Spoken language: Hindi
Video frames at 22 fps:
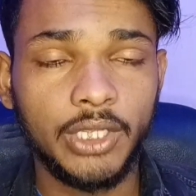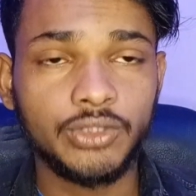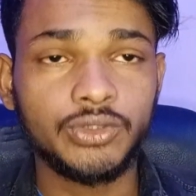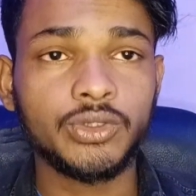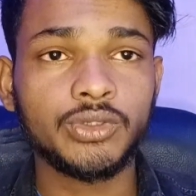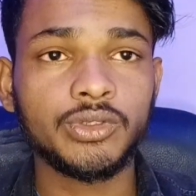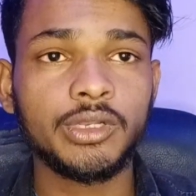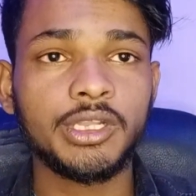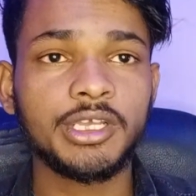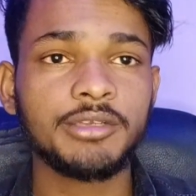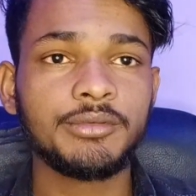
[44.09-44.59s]

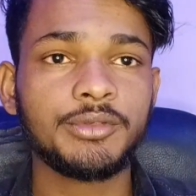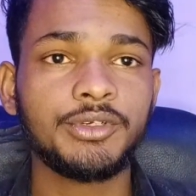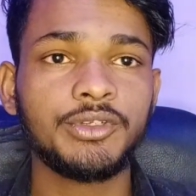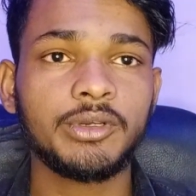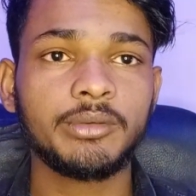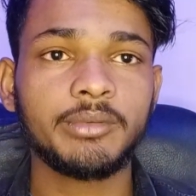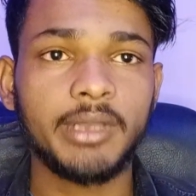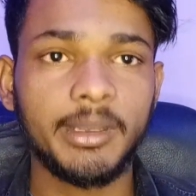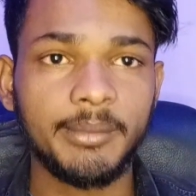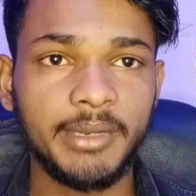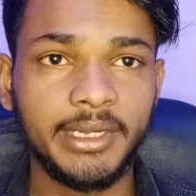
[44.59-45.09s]
जो जो लोग
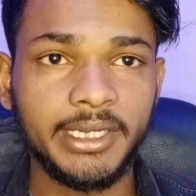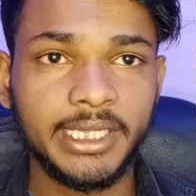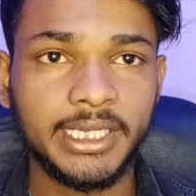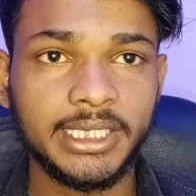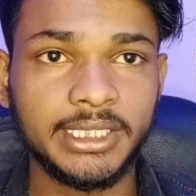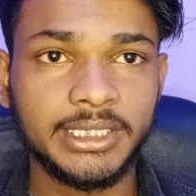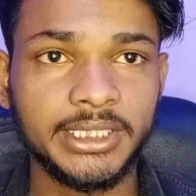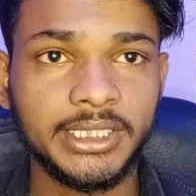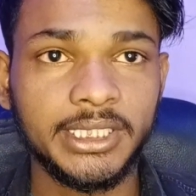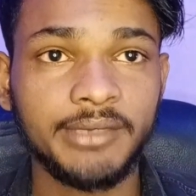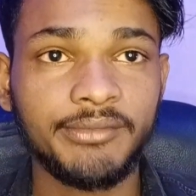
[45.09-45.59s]
वीडियो में कमेंट
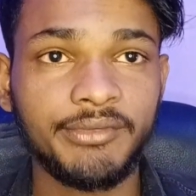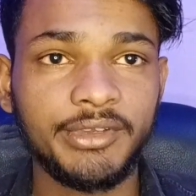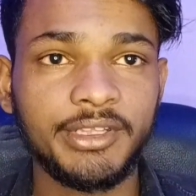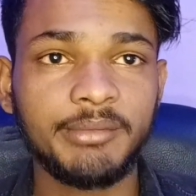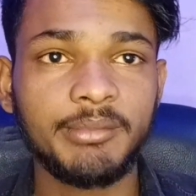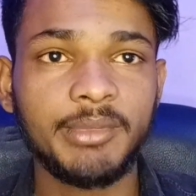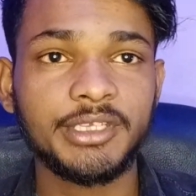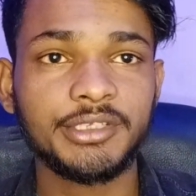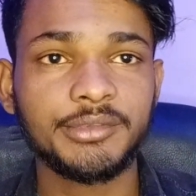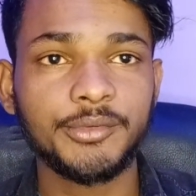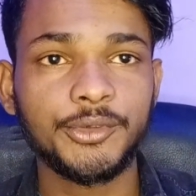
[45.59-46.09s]
करते हैं फिर
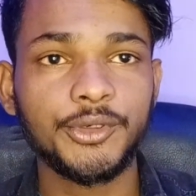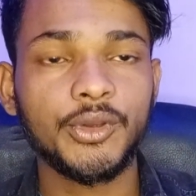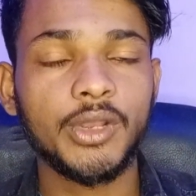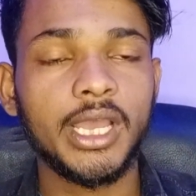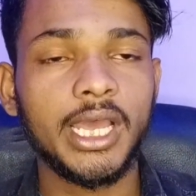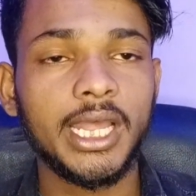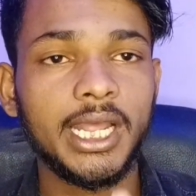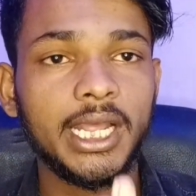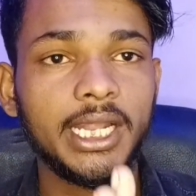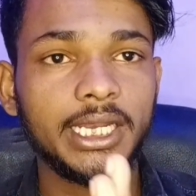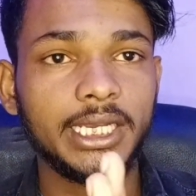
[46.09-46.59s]
मैं इस वीडियो
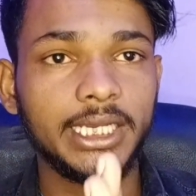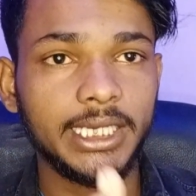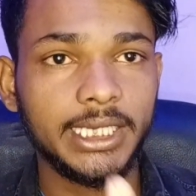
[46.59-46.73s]
का